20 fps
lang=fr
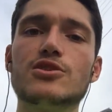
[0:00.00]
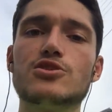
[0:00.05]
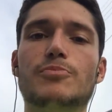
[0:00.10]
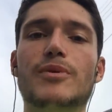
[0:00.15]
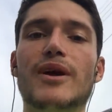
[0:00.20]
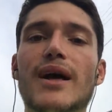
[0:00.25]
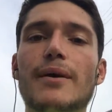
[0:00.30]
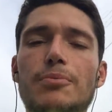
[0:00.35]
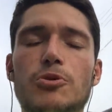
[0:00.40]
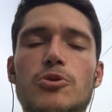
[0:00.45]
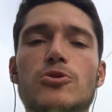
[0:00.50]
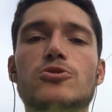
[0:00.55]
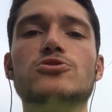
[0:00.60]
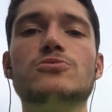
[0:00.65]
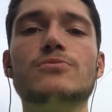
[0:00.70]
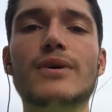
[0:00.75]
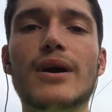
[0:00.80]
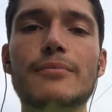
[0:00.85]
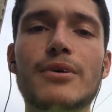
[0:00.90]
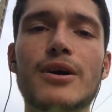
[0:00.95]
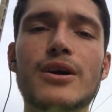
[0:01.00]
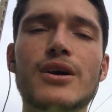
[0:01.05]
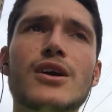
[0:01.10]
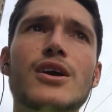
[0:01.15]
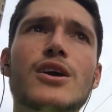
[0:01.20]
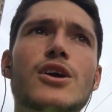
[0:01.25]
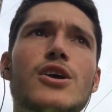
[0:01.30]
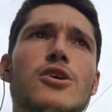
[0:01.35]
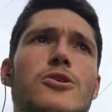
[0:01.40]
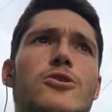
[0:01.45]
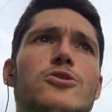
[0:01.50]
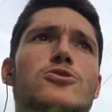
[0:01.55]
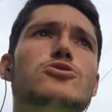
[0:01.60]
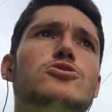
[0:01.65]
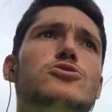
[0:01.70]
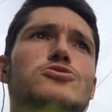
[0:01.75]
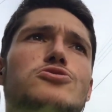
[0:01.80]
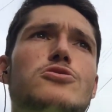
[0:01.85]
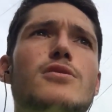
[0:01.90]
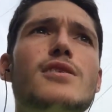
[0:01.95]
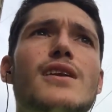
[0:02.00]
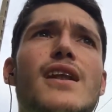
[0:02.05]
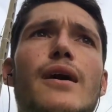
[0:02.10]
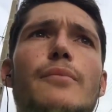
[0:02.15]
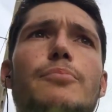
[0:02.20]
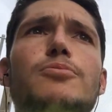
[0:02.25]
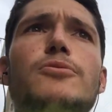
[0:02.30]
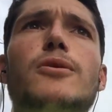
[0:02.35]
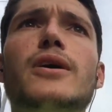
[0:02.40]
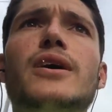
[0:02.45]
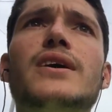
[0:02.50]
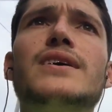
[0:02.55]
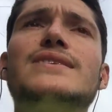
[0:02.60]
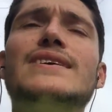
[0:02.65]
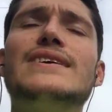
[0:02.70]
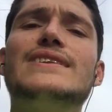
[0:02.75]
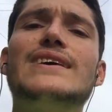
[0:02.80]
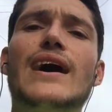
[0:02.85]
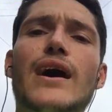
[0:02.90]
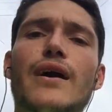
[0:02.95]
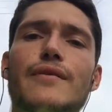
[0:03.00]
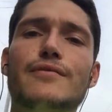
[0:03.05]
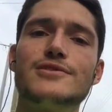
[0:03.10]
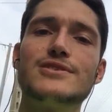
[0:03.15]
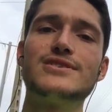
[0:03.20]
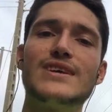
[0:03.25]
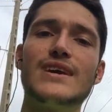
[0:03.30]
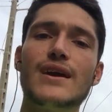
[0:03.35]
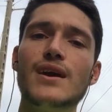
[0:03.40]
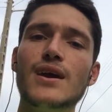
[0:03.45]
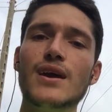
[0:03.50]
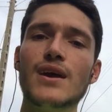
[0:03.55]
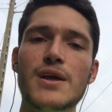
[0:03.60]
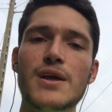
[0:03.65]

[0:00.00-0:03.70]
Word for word: Je suis pas là pour que tu m'aimes, je suis juste là pour t'aider à avancer